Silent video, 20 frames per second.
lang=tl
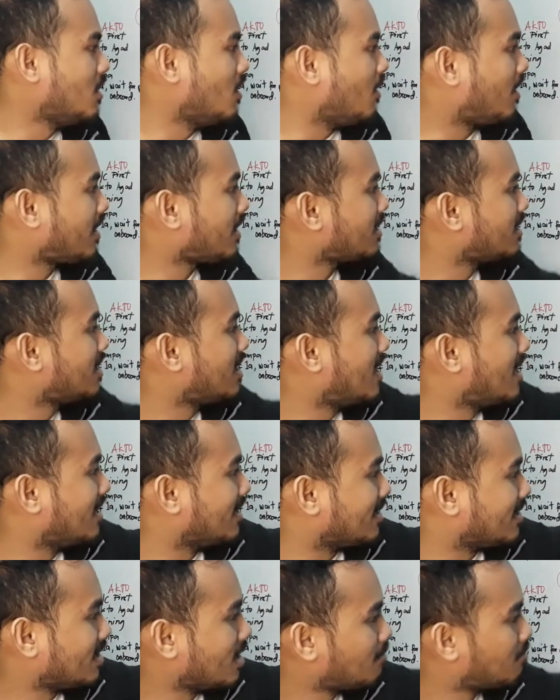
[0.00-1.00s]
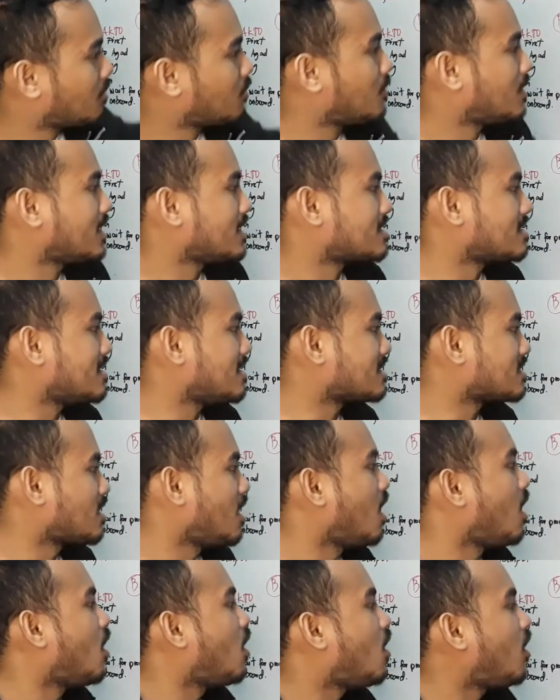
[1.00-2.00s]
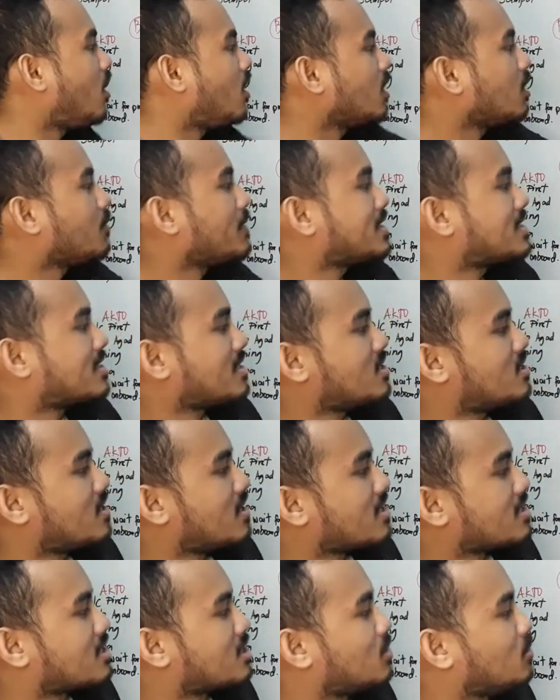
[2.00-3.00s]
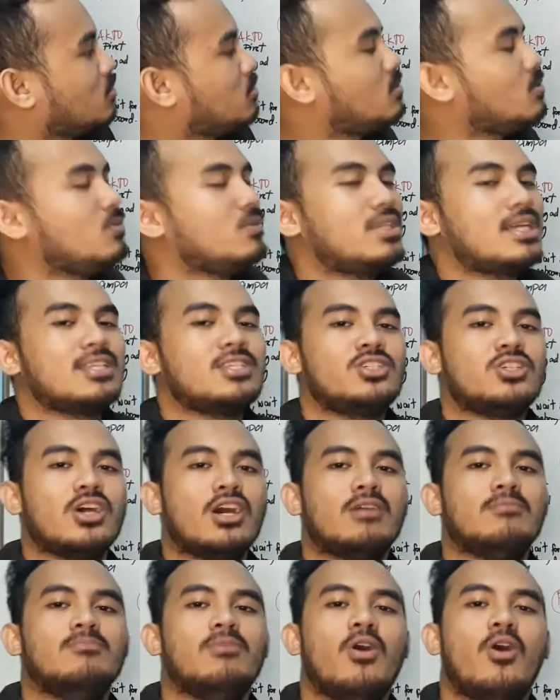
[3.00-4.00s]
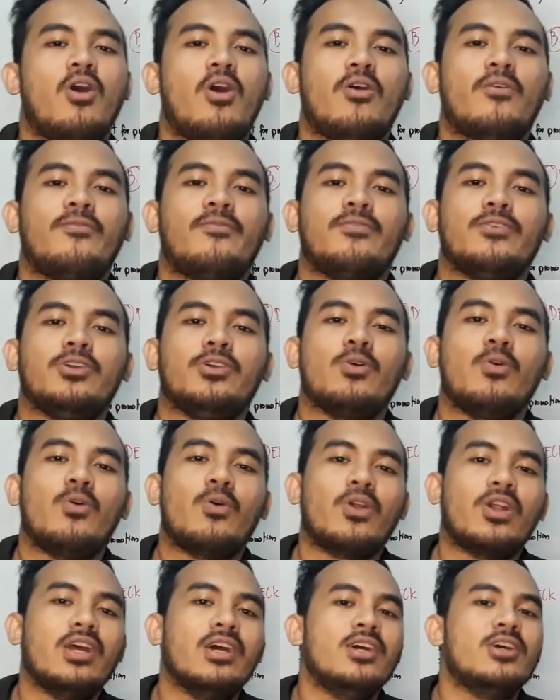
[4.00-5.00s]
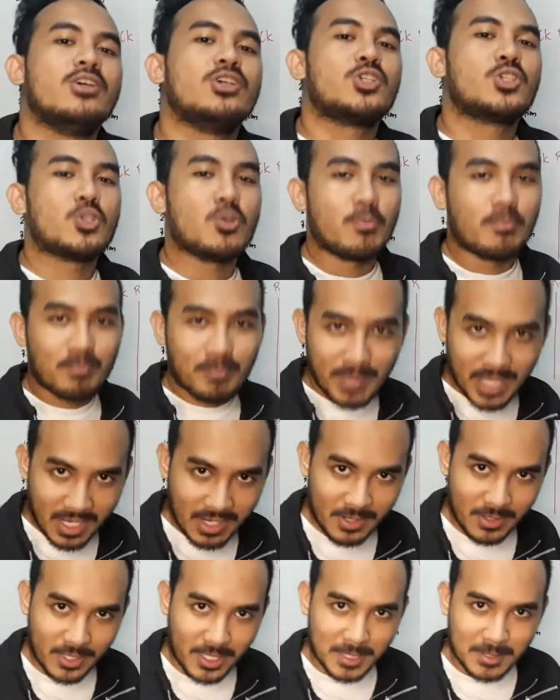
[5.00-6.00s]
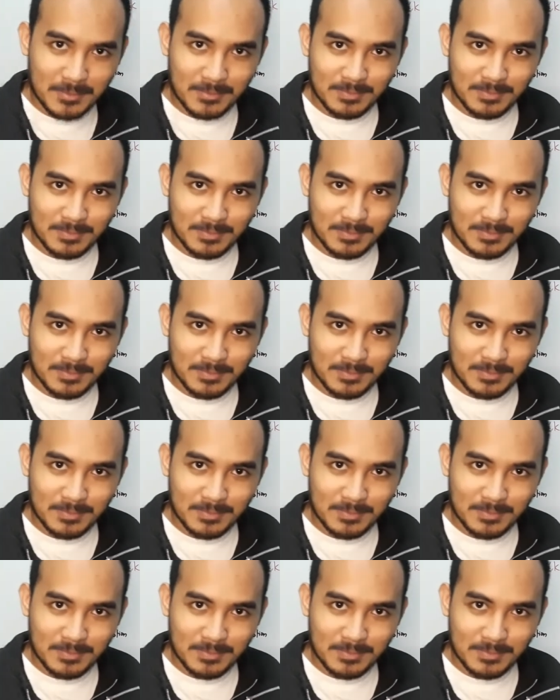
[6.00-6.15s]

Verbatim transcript: Okay, number 1 is this, always suggest to do the job of your superior.